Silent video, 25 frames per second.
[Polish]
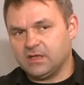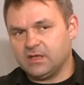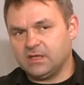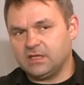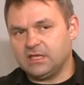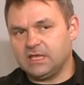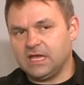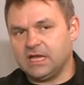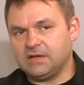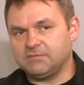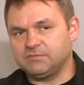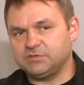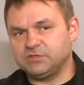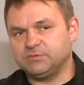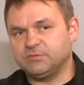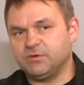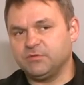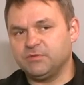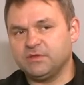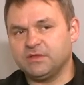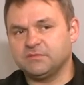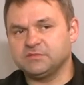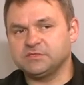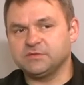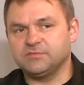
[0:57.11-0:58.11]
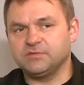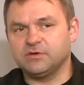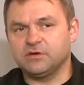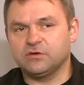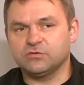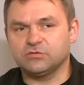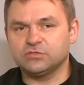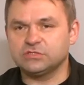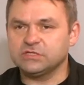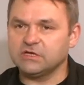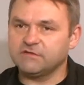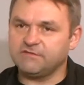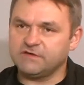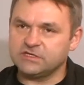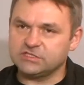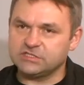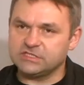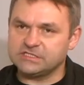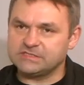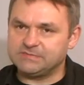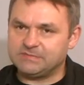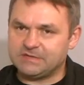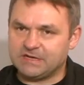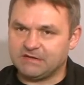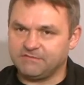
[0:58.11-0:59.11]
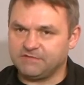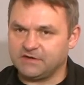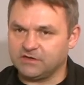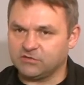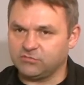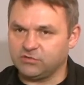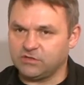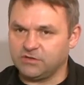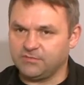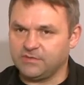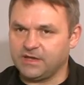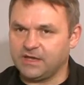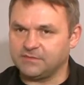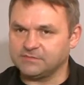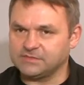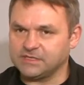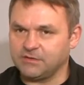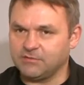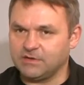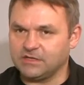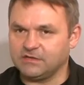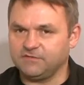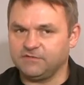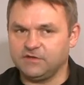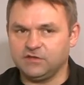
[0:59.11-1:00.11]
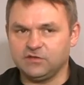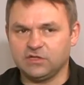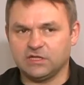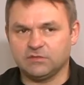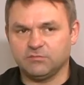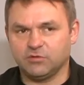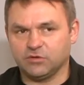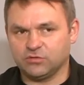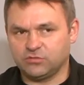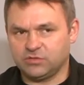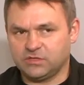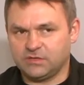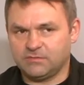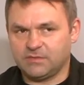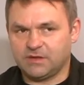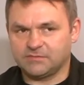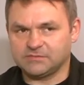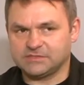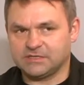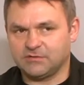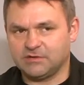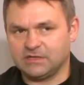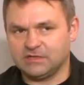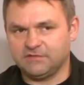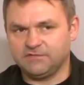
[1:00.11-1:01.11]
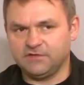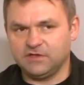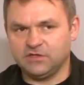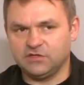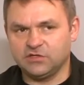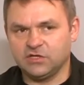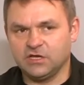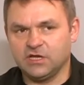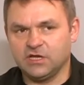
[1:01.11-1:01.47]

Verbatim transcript: ja przypominam sobie o różnych ważnych sprawach, które miałem załatwić albo które mam załatwić,